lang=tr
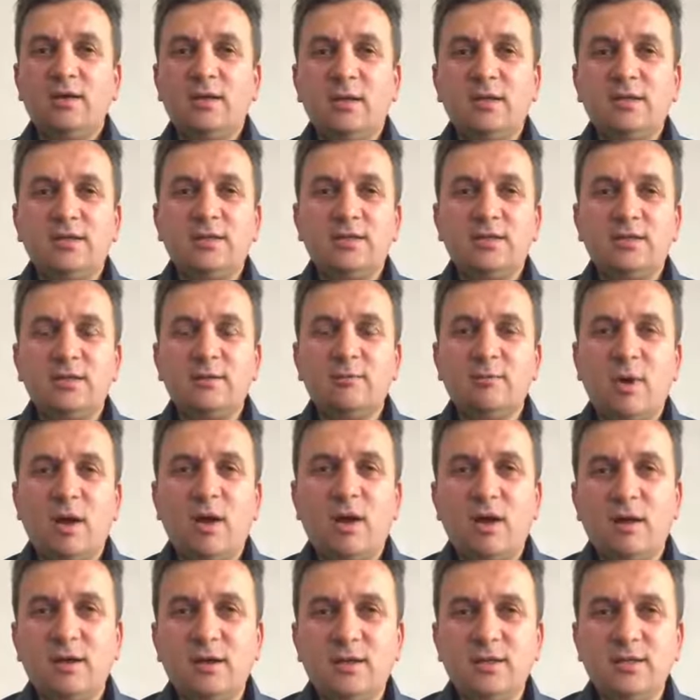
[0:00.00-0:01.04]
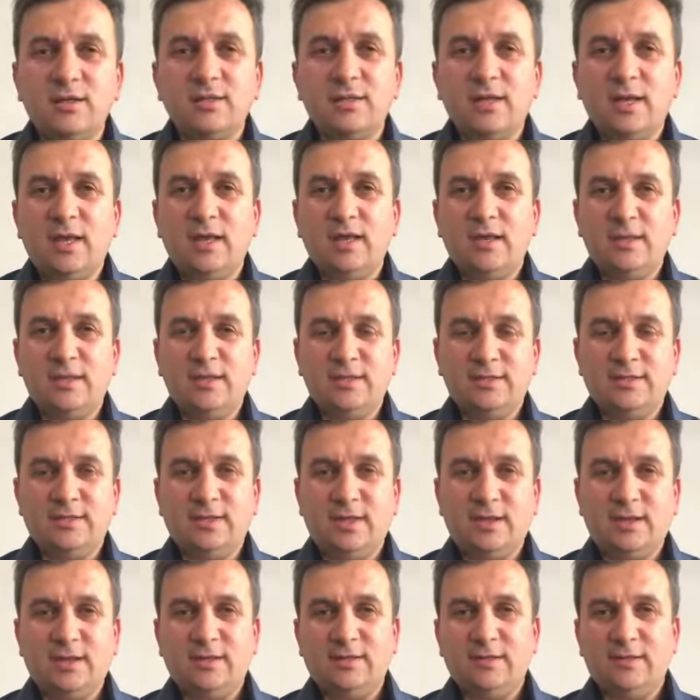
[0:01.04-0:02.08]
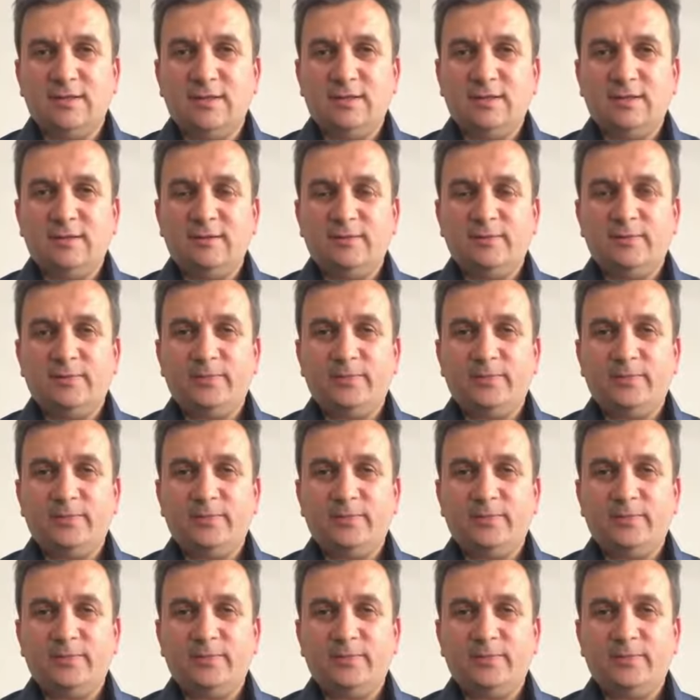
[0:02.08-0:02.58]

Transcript: yetiştirme hakkınız elinizden alındı